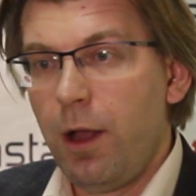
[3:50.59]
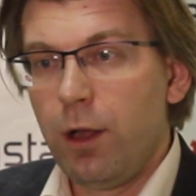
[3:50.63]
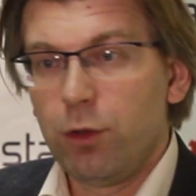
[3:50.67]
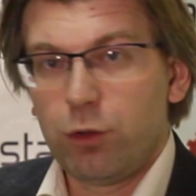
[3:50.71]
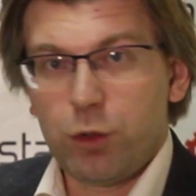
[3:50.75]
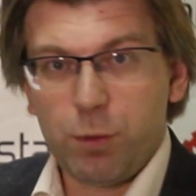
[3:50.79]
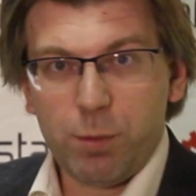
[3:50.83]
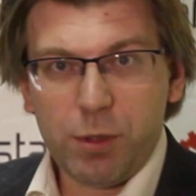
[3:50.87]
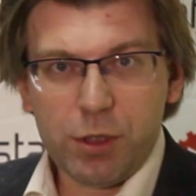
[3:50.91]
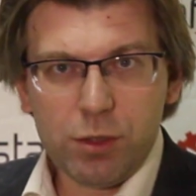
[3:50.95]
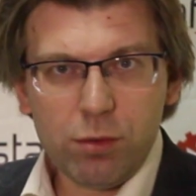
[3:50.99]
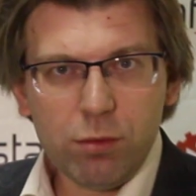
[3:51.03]
То
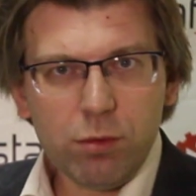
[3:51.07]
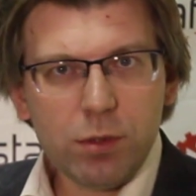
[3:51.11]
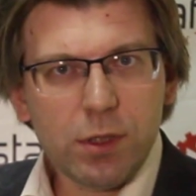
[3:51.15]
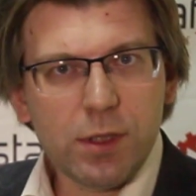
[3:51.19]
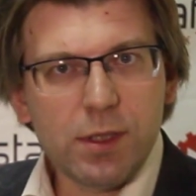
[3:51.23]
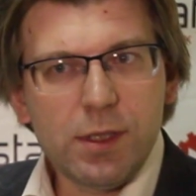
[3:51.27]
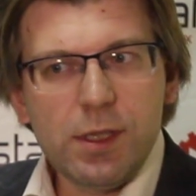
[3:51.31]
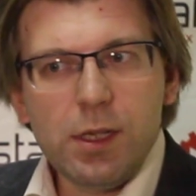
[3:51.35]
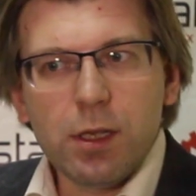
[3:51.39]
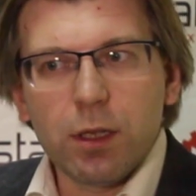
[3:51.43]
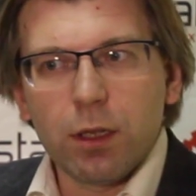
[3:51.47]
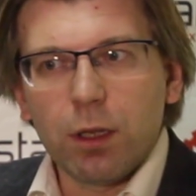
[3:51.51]
есть, по сути
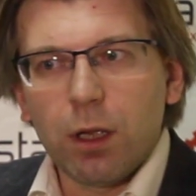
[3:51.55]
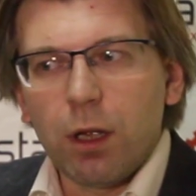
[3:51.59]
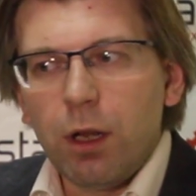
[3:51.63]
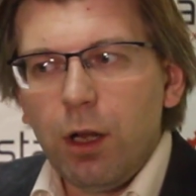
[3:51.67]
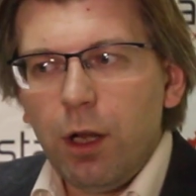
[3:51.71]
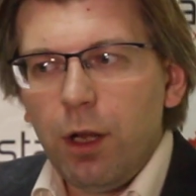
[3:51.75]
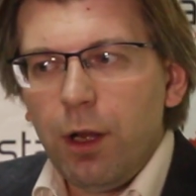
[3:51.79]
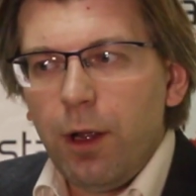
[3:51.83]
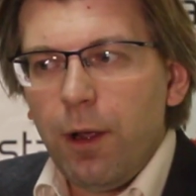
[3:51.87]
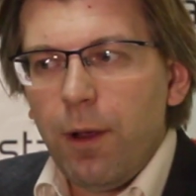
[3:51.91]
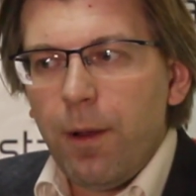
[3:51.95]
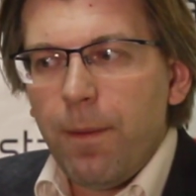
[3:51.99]
дела,
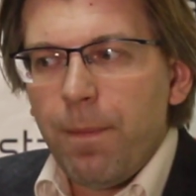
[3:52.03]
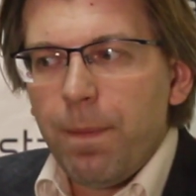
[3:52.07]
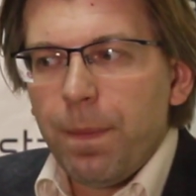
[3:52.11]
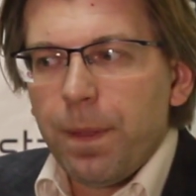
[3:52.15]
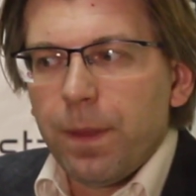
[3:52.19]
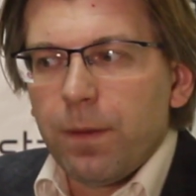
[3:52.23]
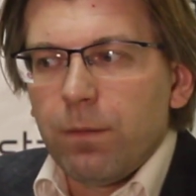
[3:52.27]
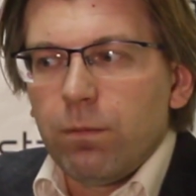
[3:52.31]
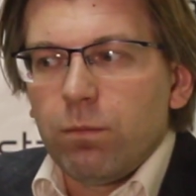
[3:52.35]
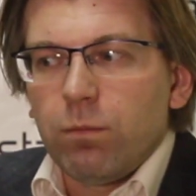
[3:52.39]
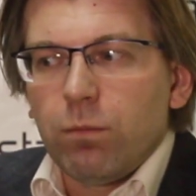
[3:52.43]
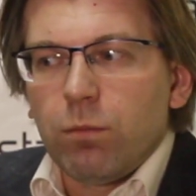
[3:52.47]

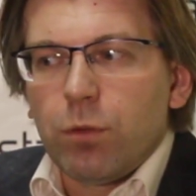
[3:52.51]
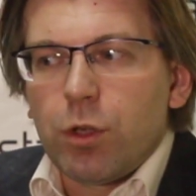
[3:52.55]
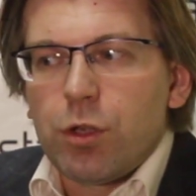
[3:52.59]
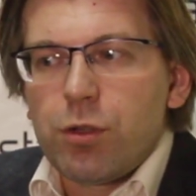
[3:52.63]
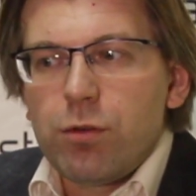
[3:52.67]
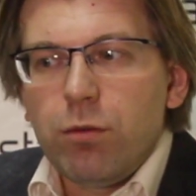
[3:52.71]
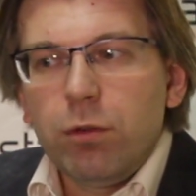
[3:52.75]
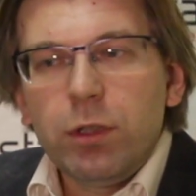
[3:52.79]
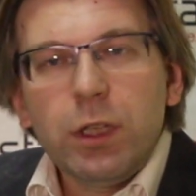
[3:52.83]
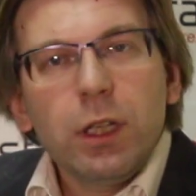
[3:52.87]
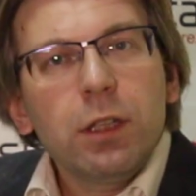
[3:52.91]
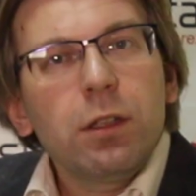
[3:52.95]

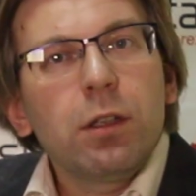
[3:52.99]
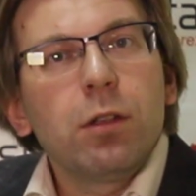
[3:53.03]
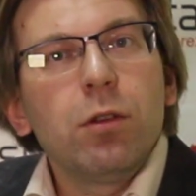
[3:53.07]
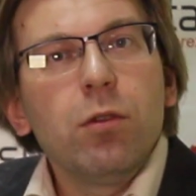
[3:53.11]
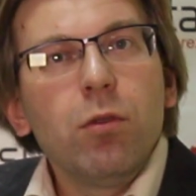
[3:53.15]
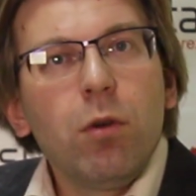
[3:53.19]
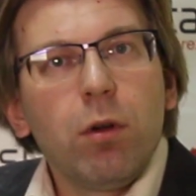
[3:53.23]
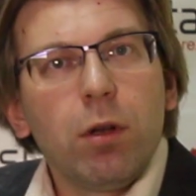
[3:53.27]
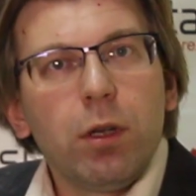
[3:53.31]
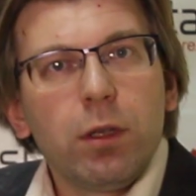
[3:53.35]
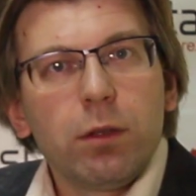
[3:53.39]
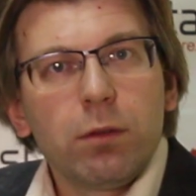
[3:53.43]
результата
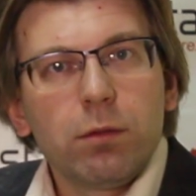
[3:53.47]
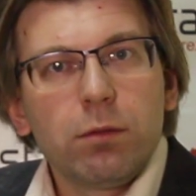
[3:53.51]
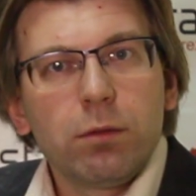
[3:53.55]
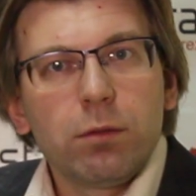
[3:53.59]
ноль.